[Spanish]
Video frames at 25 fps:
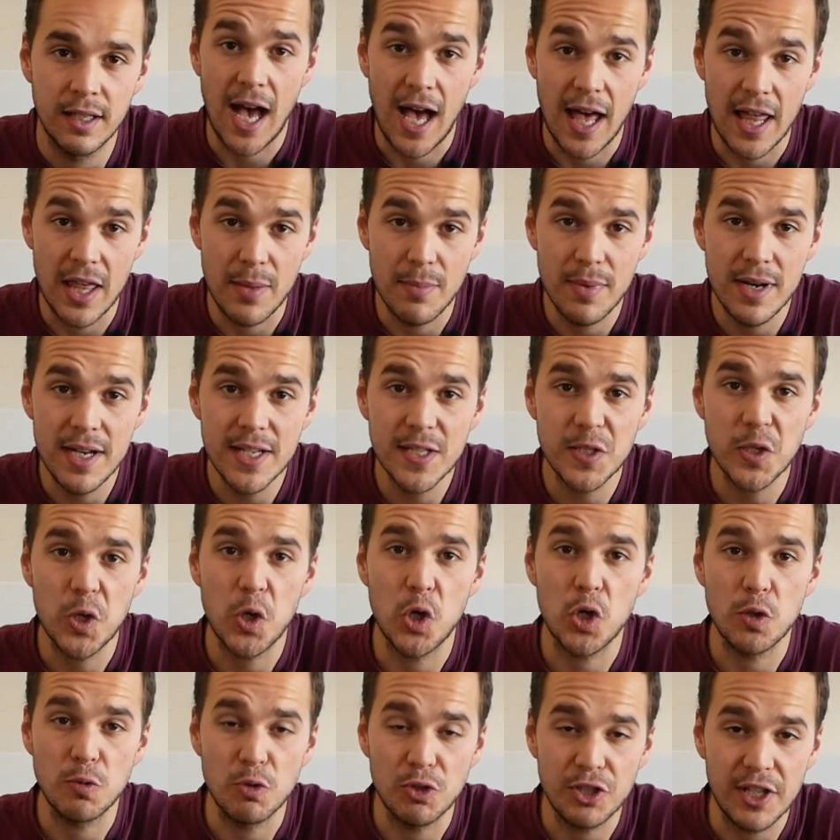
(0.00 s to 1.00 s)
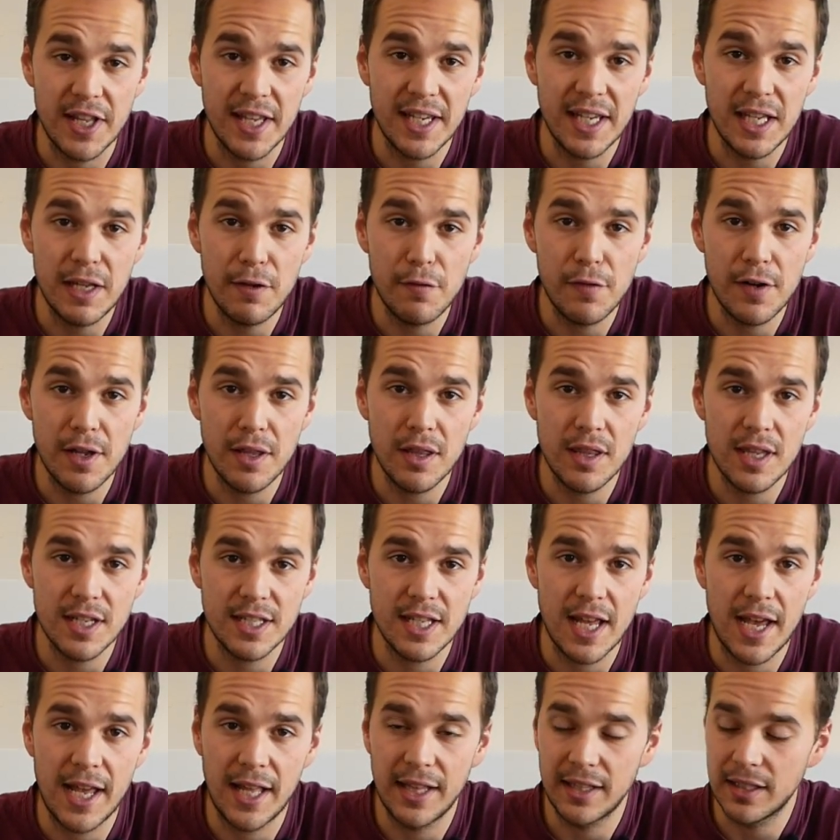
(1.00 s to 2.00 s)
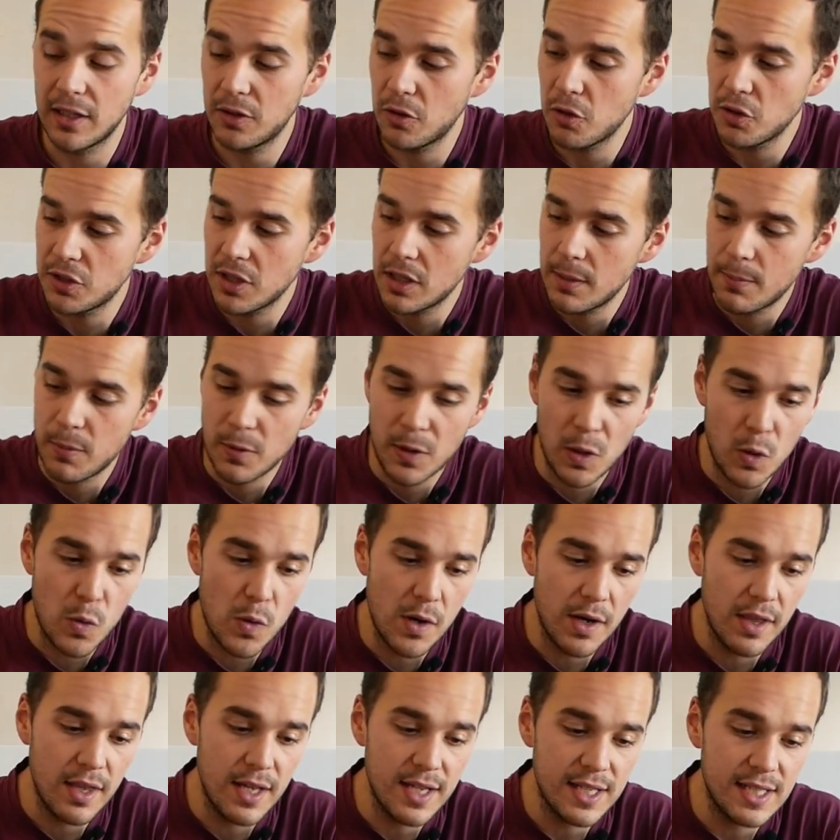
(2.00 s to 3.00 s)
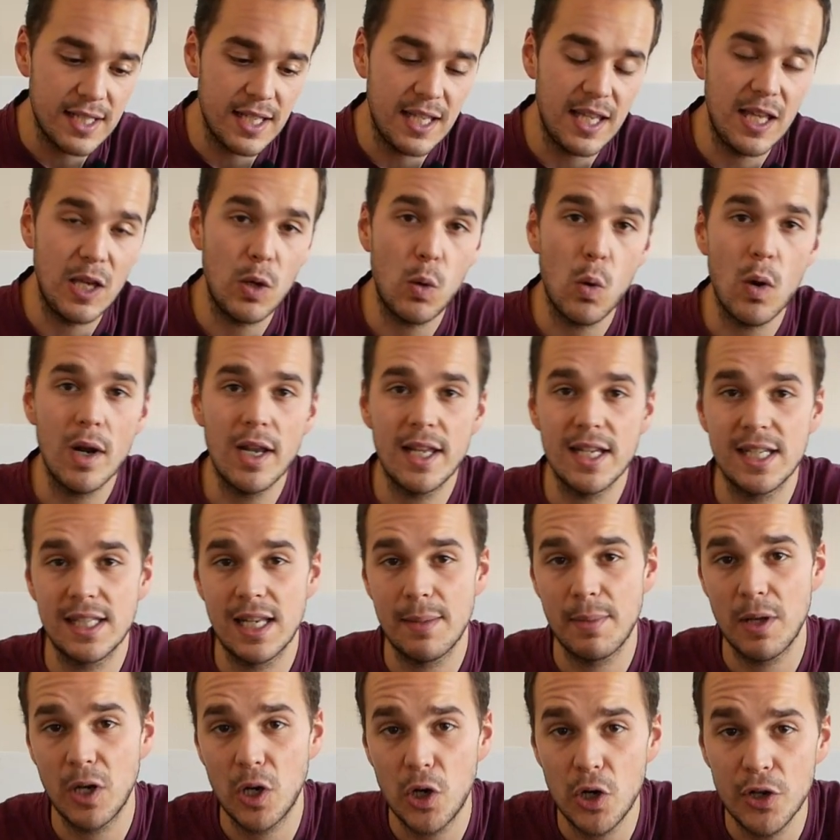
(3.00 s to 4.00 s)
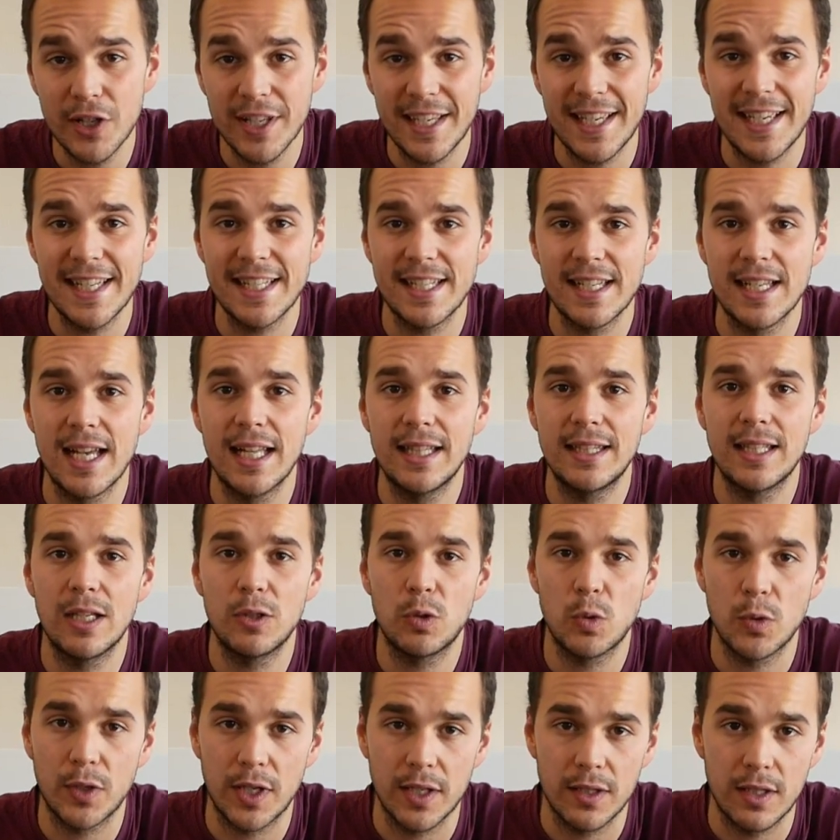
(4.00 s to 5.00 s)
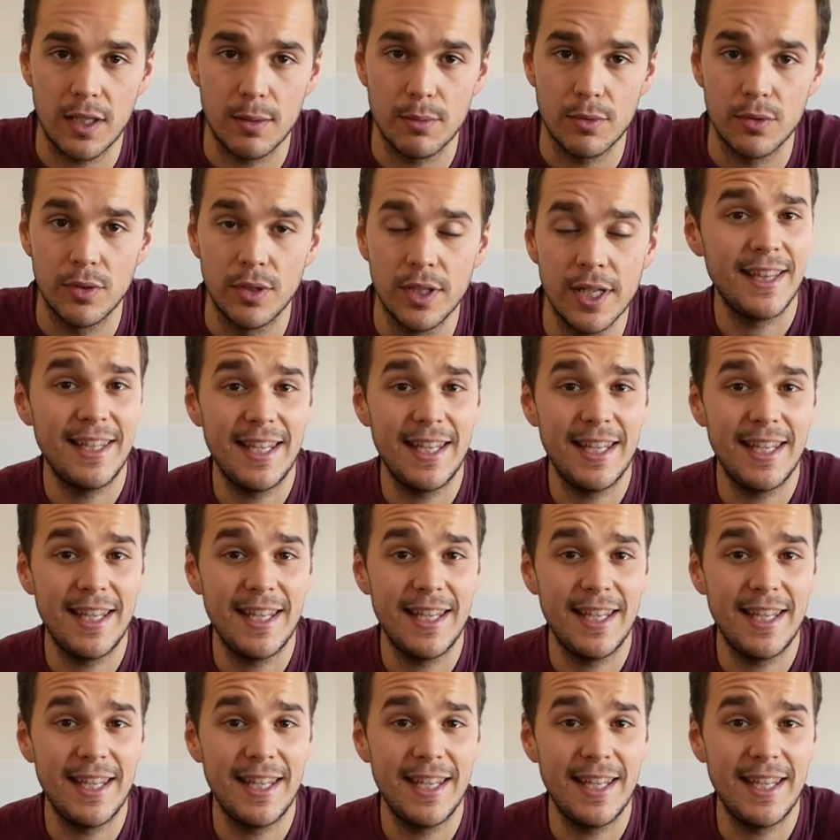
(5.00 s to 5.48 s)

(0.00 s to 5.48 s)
Además, os mostraré qué diferencias hay entre todo este tipo de cuerdas y cuál es la mejor que se adapta a tu objetivo.